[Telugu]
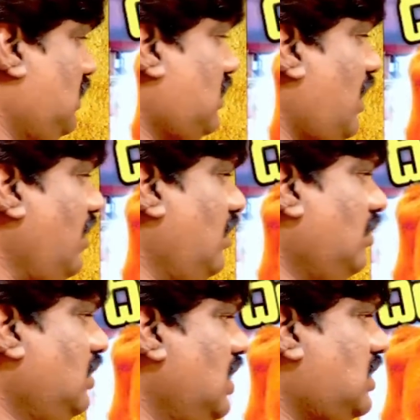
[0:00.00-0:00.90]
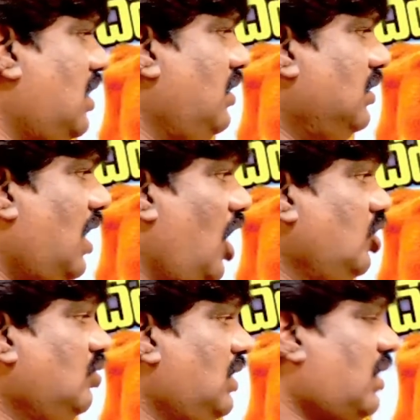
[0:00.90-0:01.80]
ఇస్రాయేలు దేశానికి
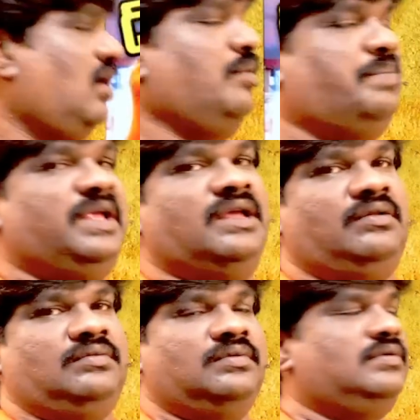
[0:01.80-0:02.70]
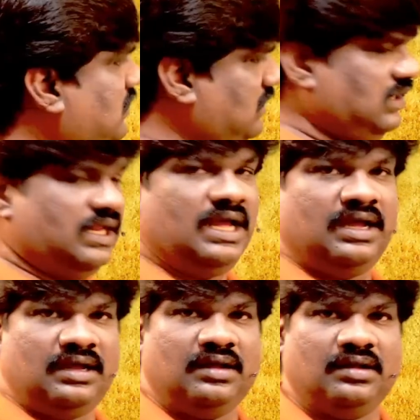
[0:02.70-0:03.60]
ఐదు ఎర్రని పెయ్యలు ఈయన
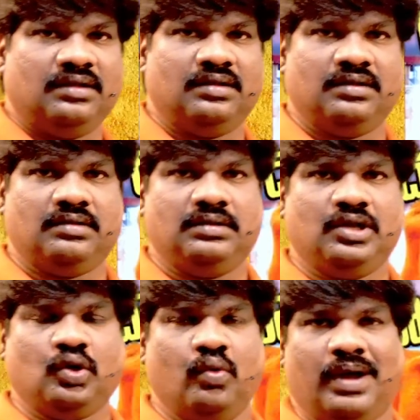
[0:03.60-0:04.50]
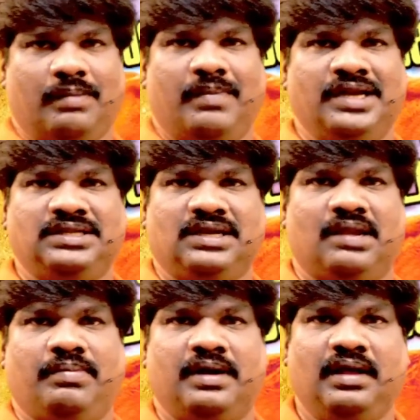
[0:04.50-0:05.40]
ఎక్కువ మనిషి
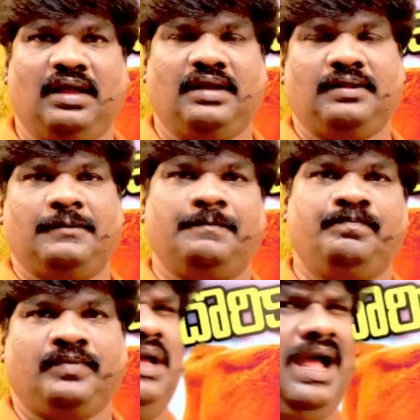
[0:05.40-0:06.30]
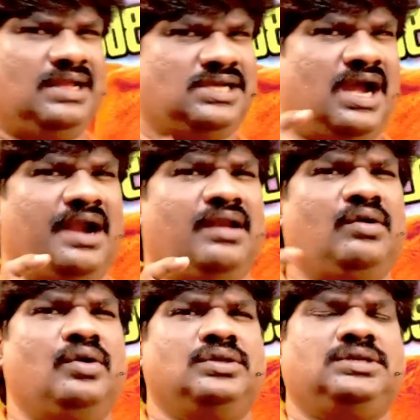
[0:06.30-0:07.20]
కనపడ్డ కానీ ఆ ఛానల్
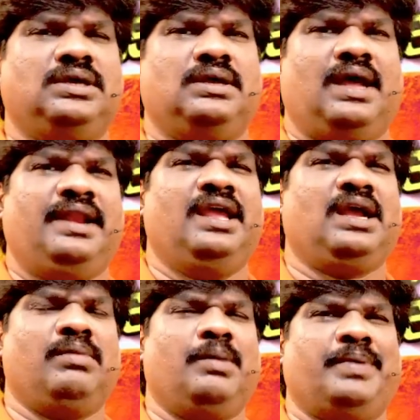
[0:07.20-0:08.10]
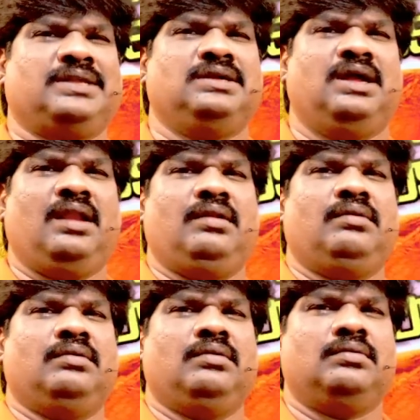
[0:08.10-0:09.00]
నుండి వచ్చే అనేకమైన ప్రసంగాలలో